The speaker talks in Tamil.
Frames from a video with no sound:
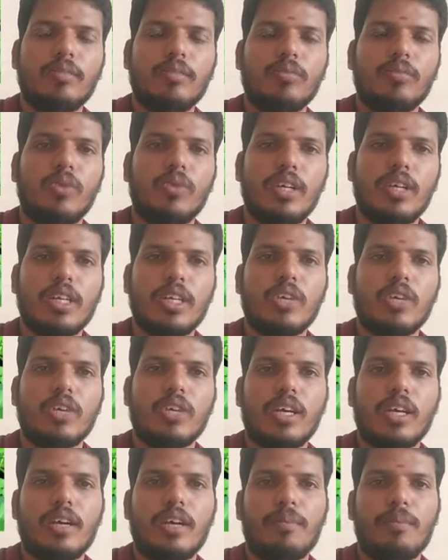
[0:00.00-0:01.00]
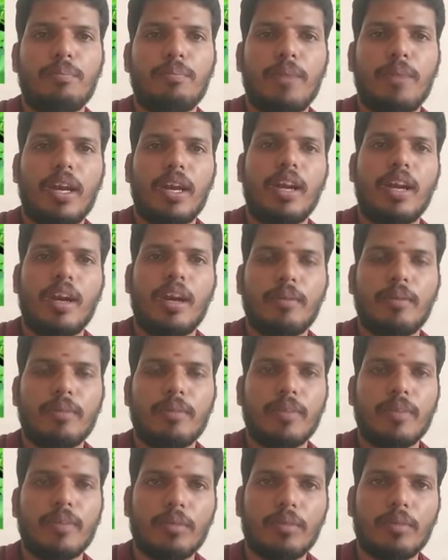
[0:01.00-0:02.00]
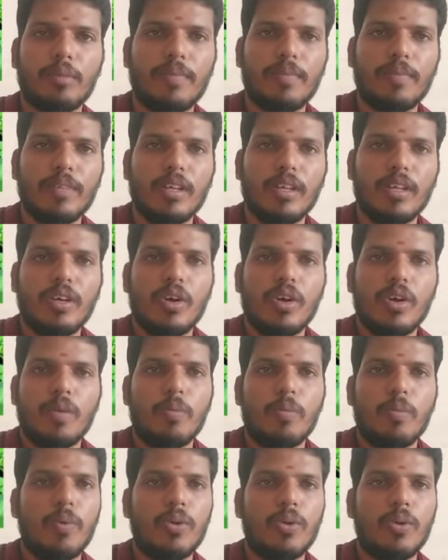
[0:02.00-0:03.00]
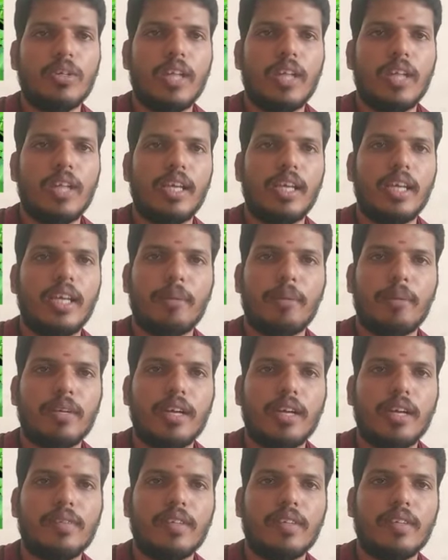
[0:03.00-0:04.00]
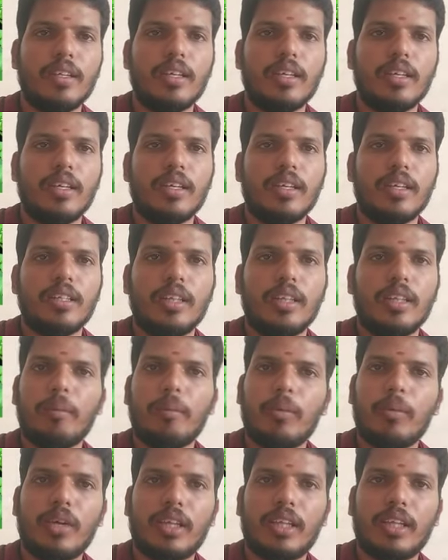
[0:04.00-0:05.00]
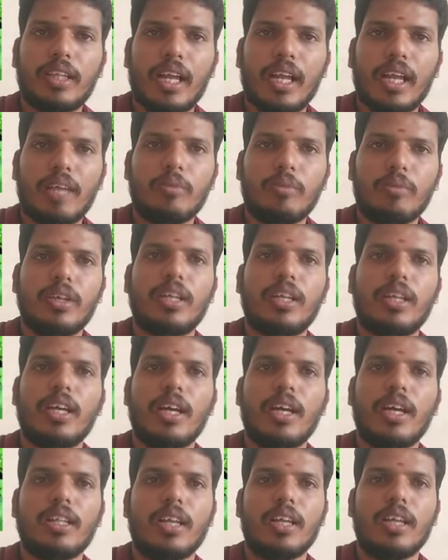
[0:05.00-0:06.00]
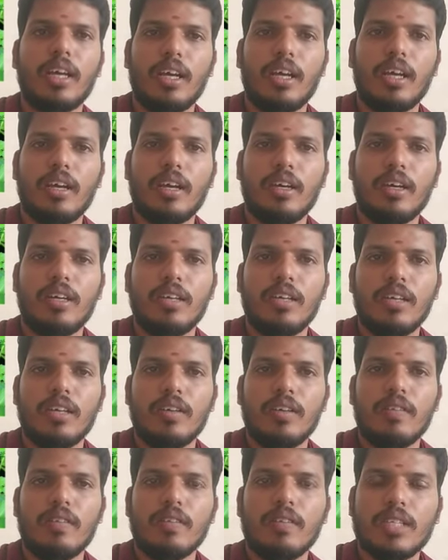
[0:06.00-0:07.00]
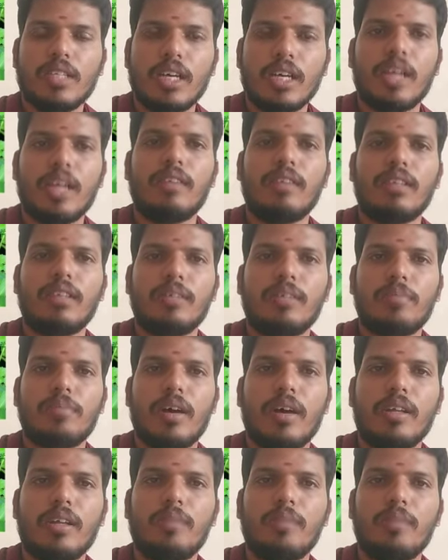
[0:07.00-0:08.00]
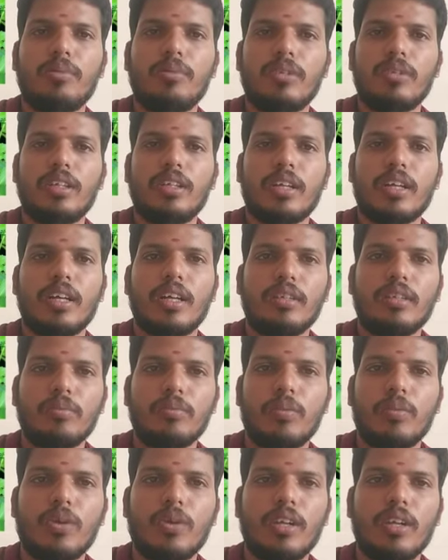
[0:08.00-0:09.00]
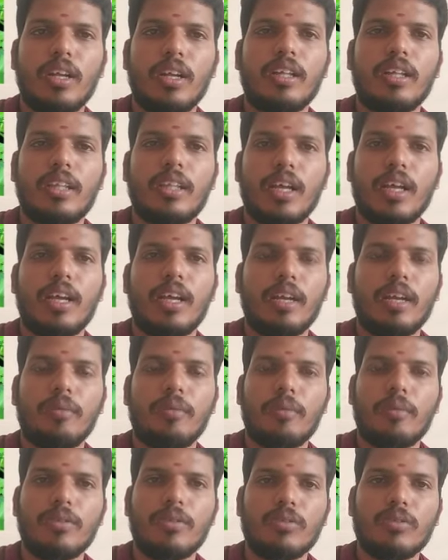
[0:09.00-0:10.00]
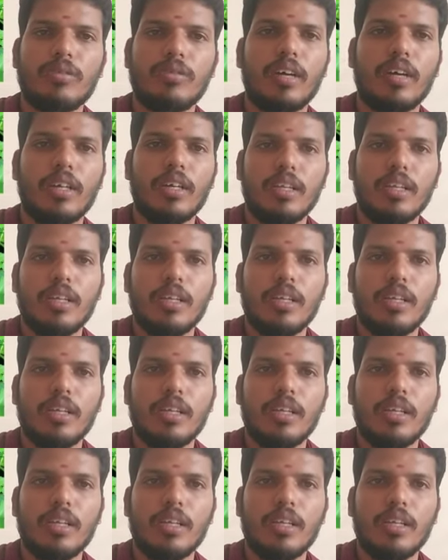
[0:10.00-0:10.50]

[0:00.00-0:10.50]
மூலிகையோட பலன் அப்படின்னு பார்த்தோம்னா பொடுதலை அப்படின்னா நம்மளுடைய தலைமுறைக்கே அந்த விஷயங்கள் வந்து பாதிப்பு வந்து தராது பொடுதலை தைலம் அப்படின்னு சொல்லலாம்